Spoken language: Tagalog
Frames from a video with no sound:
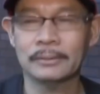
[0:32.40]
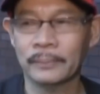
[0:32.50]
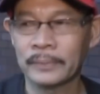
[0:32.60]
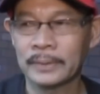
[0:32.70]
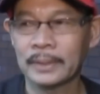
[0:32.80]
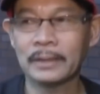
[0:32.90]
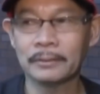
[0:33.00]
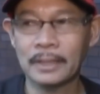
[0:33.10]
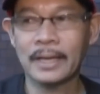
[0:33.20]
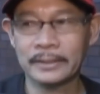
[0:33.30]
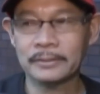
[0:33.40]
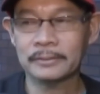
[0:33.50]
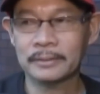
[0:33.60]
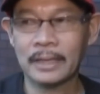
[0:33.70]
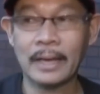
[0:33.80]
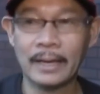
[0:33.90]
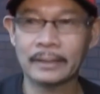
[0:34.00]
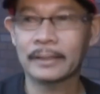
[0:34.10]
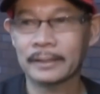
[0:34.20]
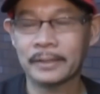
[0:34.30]
So, nandun na lahat yung
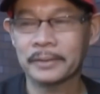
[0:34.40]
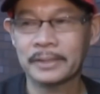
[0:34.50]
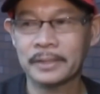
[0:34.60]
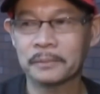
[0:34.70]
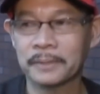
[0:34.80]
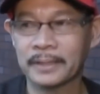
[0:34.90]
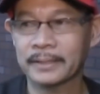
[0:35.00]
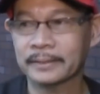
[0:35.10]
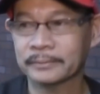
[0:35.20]
kailangan na gawin niya sa loob ng